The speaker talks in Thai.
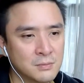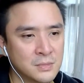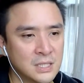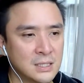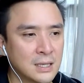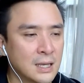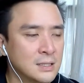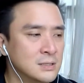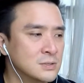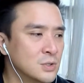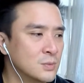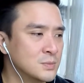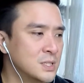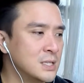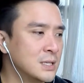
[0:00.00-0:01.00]
มีการโจ
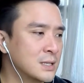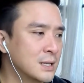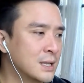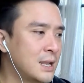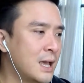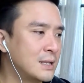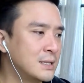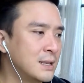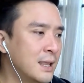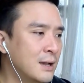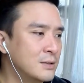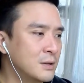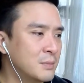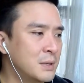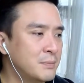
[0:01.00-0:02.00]
มตีกันขนาดนี้แล้ว
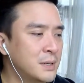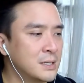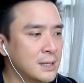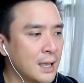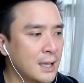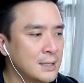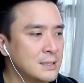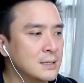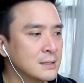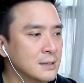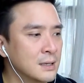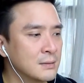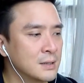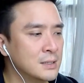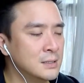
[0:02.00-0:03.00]
ยังไม่เปิดหน้าอีก
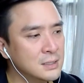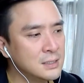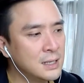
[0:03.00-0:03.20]
นะ งั้น